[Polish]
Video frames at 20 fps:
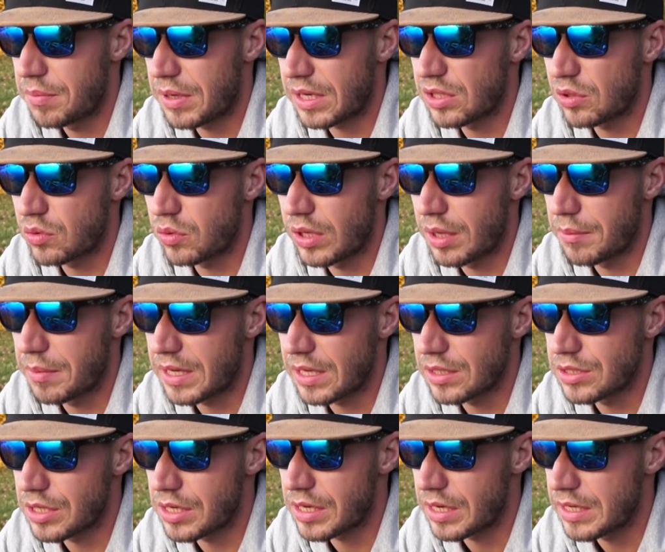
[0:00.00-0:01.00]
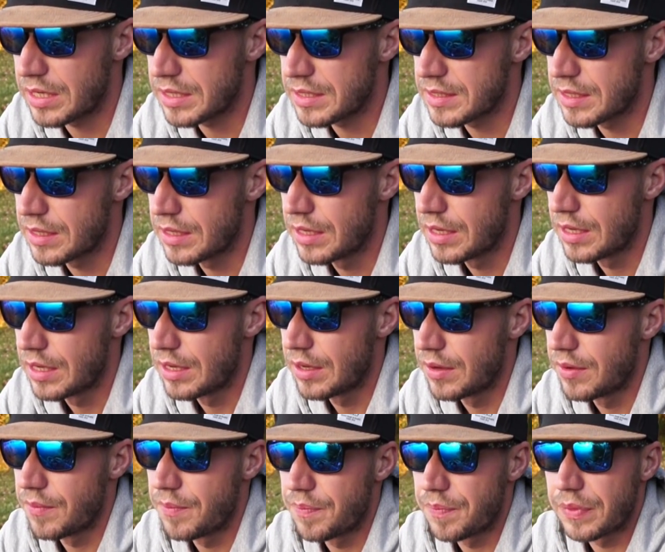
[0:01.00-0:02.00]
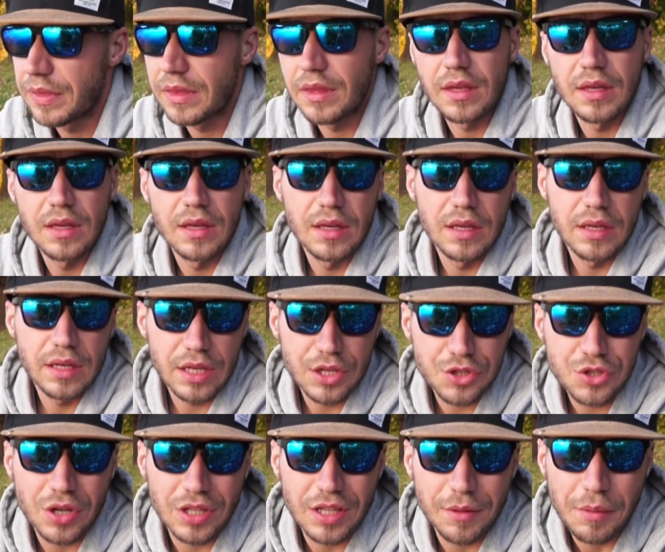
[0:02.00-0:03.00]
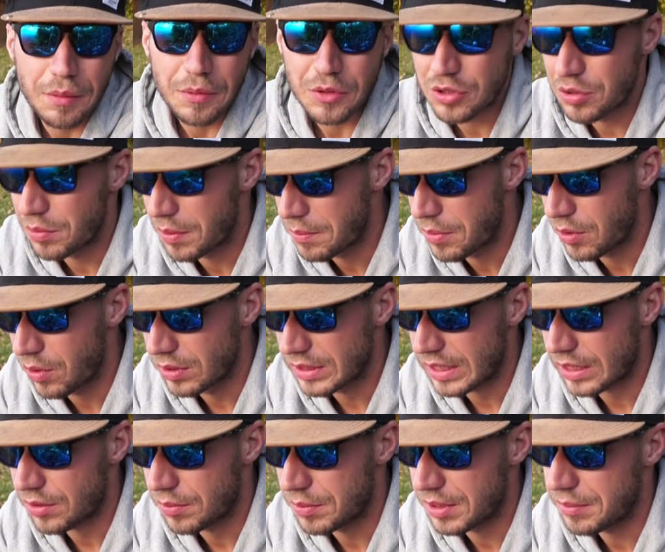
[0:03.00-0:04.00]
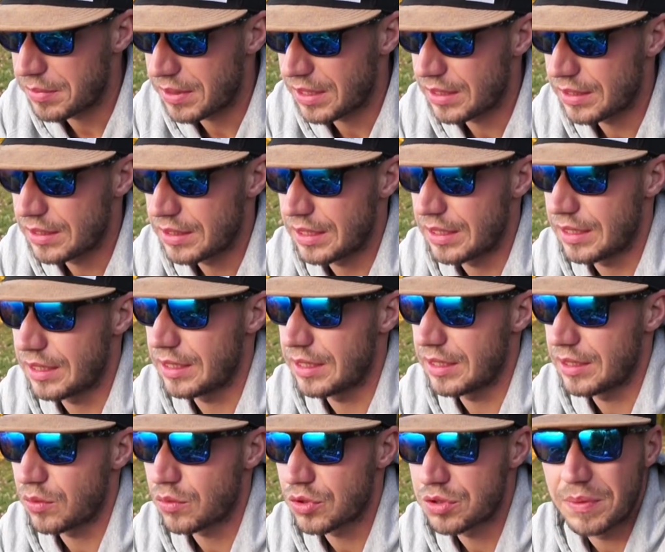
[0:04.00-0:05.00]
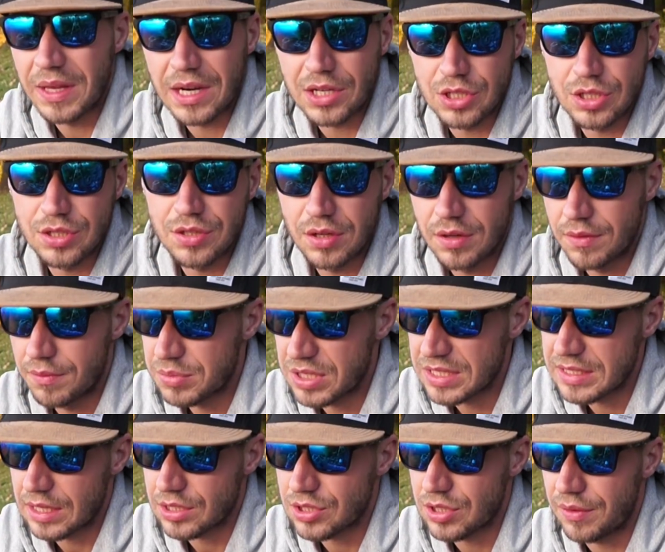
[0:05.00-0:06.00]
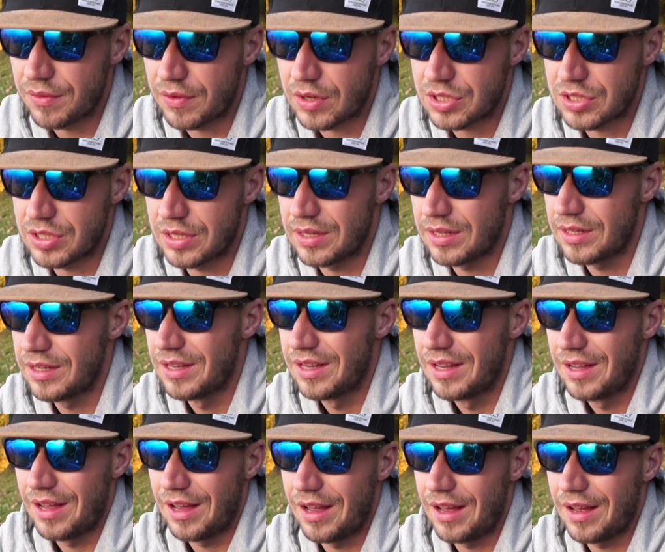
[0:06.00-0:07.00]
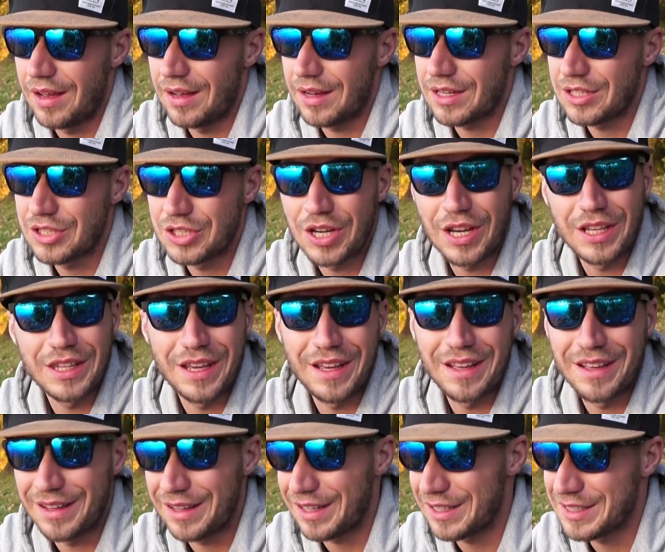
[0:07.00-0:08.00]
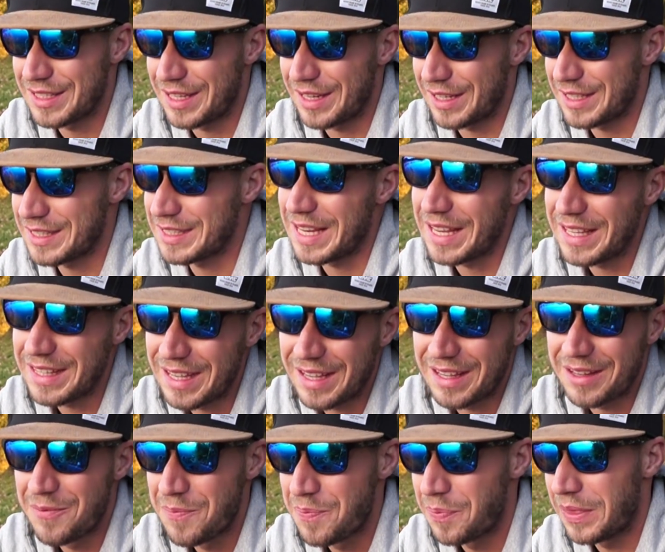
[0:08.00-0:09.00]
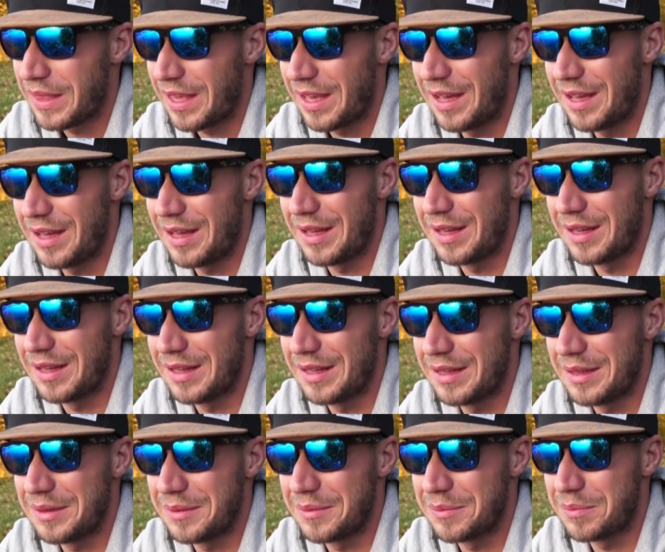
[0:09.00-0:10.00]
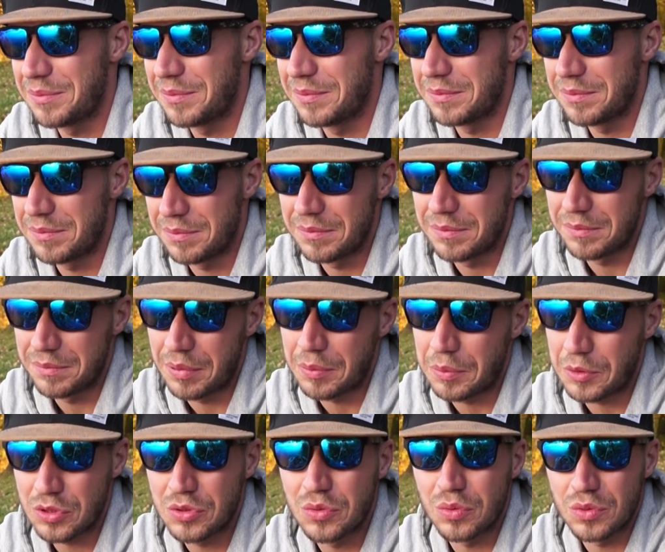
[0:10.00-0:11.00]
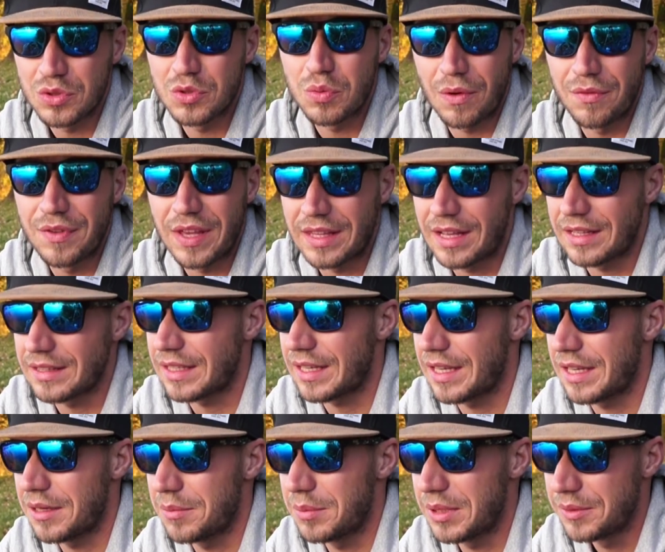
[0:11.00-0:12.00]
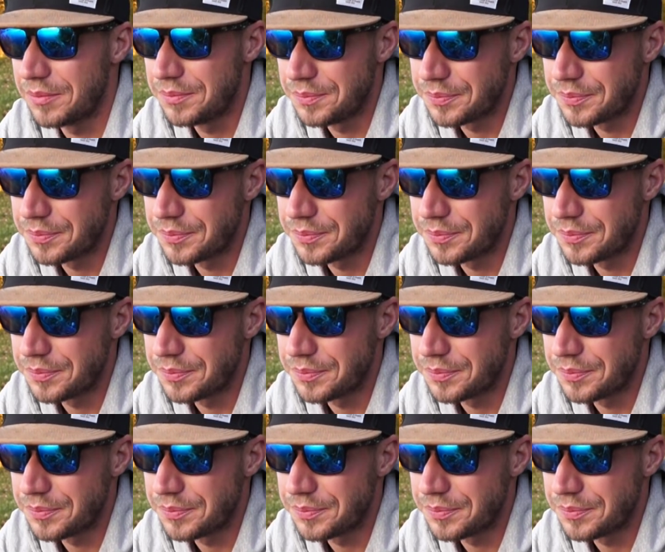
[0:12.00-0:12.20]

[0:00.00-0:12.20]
praktykujemy catch release. I szkoda po prostu by było taką rybę e, uśmiercić przez nasze właśnie e, chcienie, chce, chcenie e, po prostu złowienia takiej ryby.